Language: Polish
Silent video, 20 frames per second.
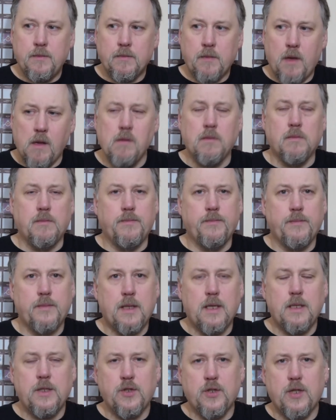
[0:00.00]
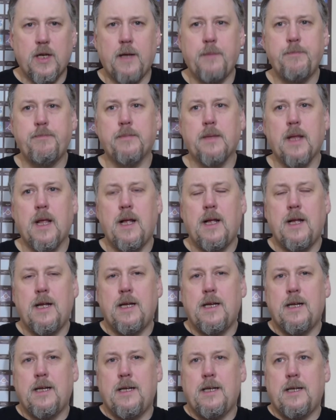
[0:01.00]
Hmm, nieźle.
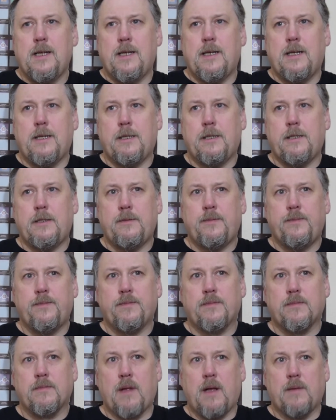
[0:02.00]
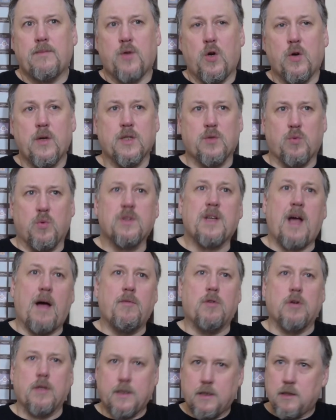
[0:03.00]
E, trochę
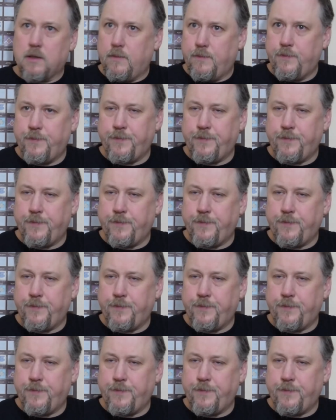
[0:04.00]
słodkawo jest.